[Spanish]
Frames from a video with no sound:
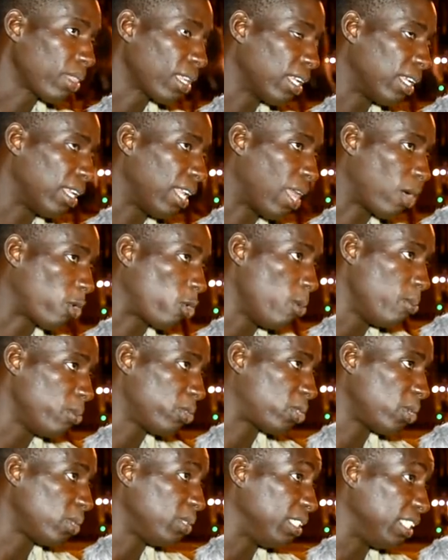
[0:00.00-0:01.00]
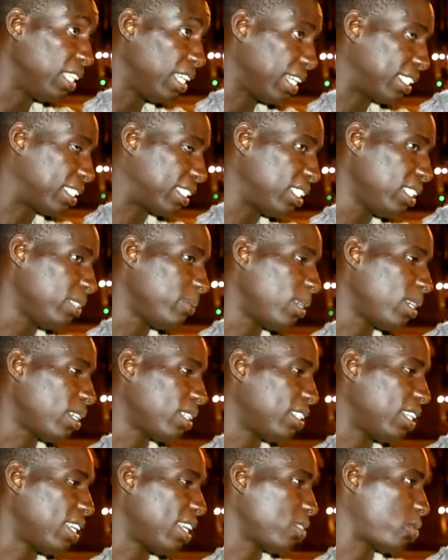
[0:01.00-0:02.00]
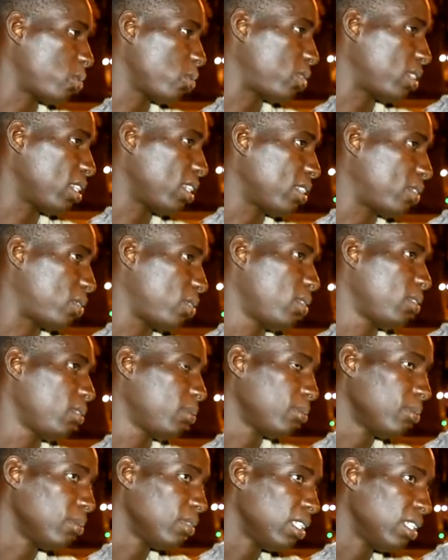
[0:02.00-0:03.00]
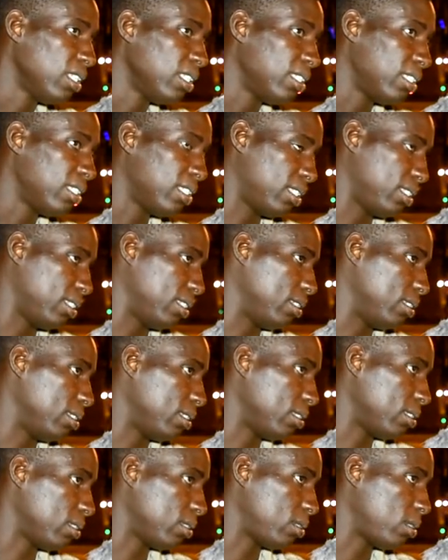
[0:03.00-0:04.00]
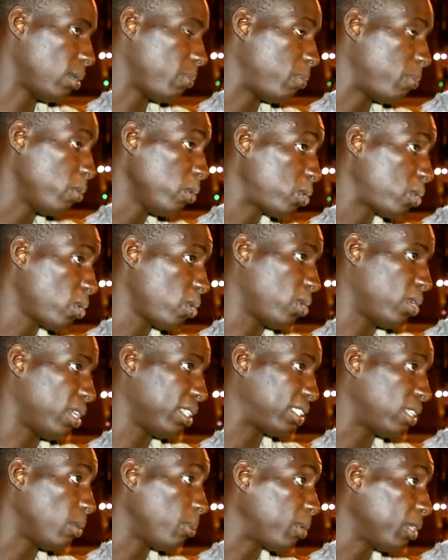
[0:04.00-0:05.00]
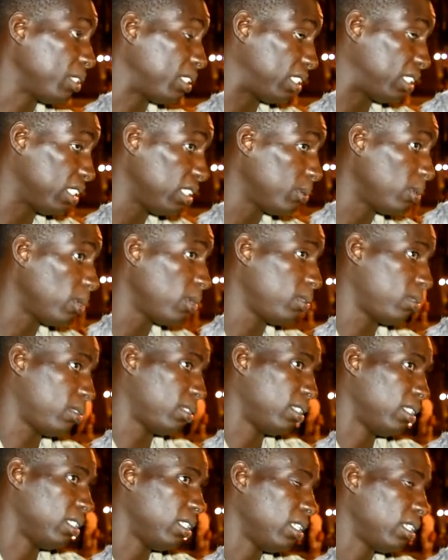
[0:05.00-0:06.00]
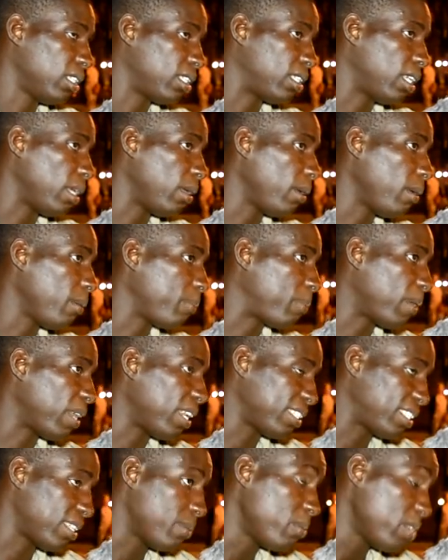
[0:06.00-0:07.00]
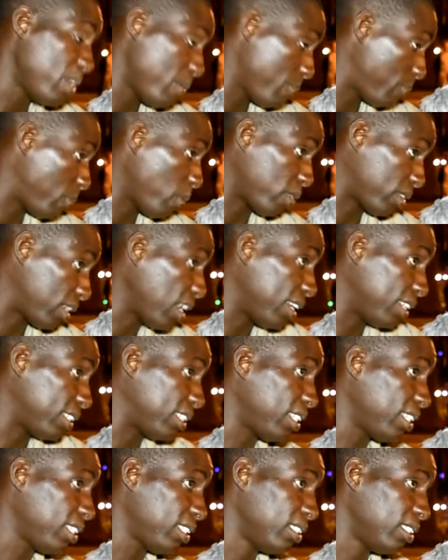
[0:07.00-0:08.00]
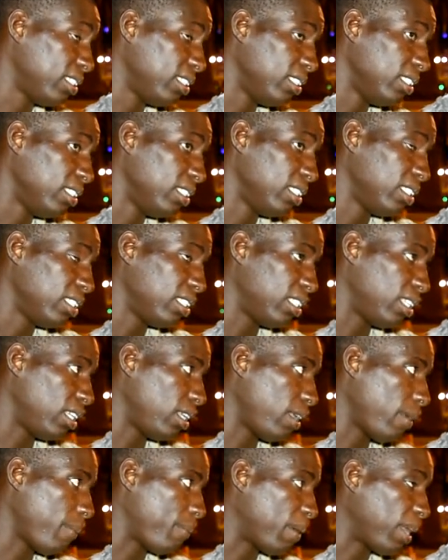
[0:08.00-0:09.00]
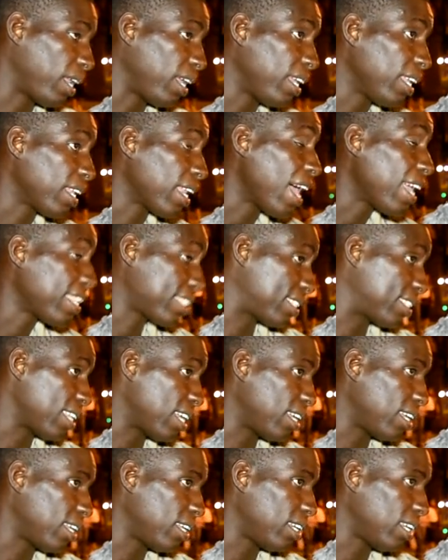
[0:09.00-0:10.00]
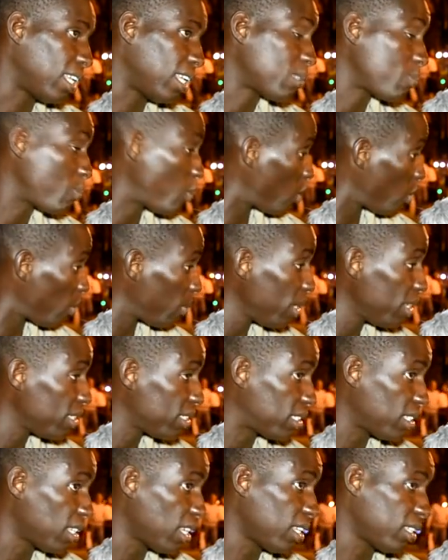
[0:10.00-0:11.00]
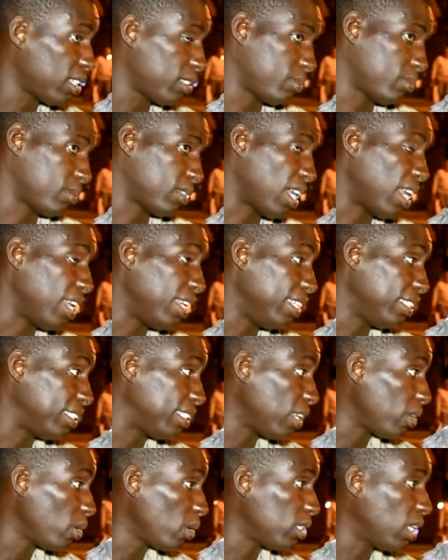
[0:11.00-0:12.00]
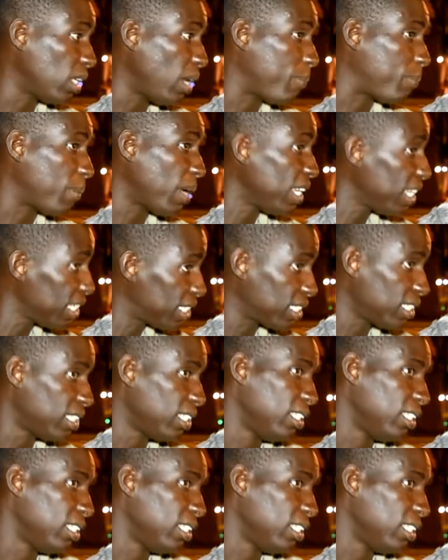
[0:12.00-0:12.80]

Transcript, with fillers: la comisión directiva de la asociación eh, se puso este objetivo que parece muy importante para ir hasta las provincias, al interior del país,